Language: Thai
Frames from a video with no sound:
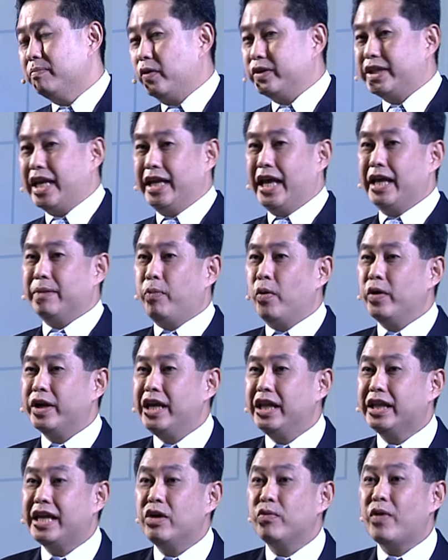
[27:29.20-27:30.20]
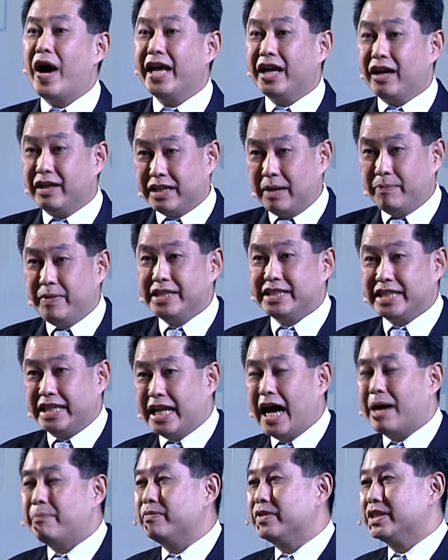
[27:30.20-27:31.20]
ปกติเห็ดพวกนี้ทิ้งไว้ก็จะมีสี
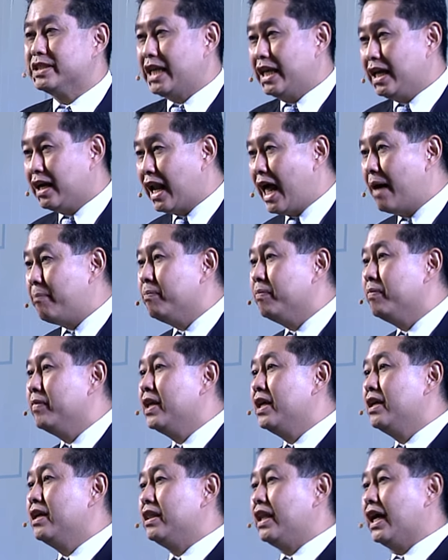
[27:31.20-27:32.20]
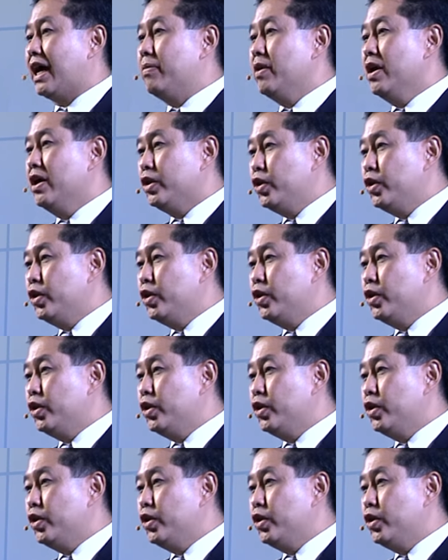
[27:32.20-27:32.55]
ดำสีคล้ำนะครับ